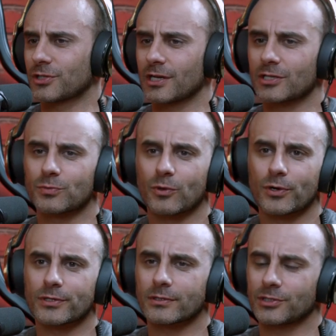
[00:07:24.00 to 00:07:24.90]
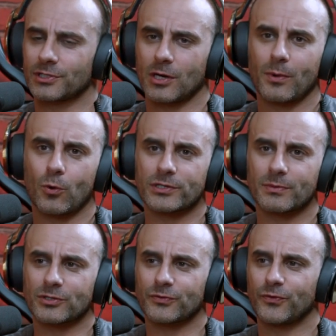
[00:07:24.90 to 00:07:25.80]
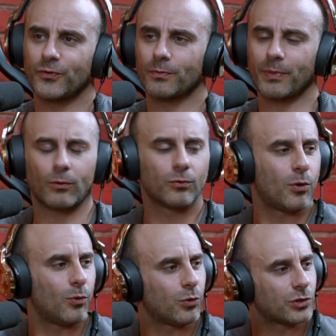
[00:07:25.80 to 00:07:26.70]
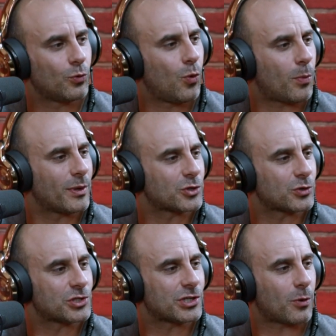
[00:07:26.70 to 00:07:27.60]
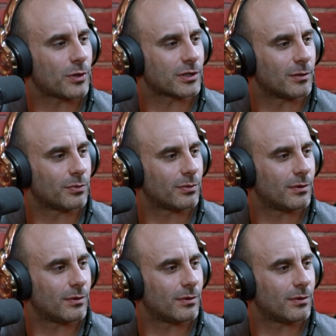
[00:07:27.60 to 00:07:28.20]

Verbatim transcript: já eras uma coisa, isso é uma coisa, mas pá, o, o, o Walkman deixou de existir há quanto tempo?